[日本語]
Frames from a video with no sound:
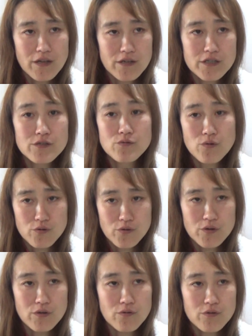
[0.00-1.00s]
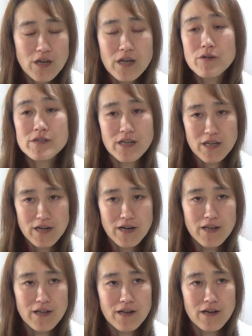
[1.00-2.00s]
死ぬことっていうのだけは避けら
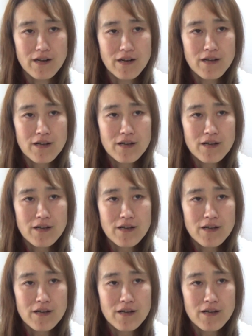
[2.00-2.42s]
れへんから